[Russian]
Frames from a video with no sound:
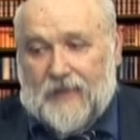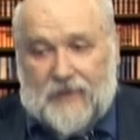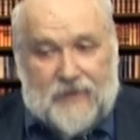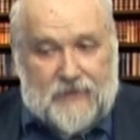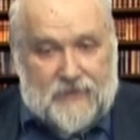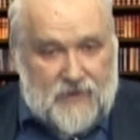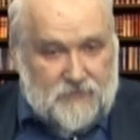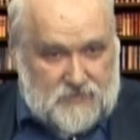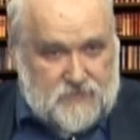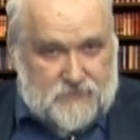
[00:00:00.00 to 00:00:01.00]
И я
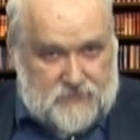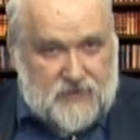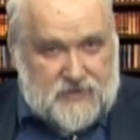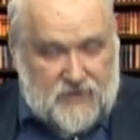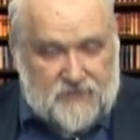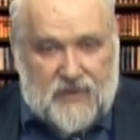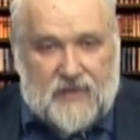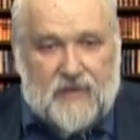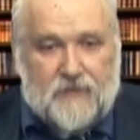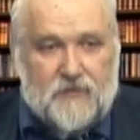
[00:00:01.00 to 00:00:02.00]
вот для
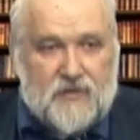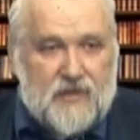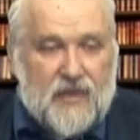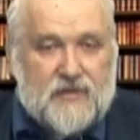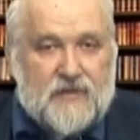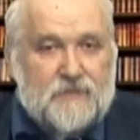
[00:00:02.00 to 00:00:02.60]
сравнения, вот это,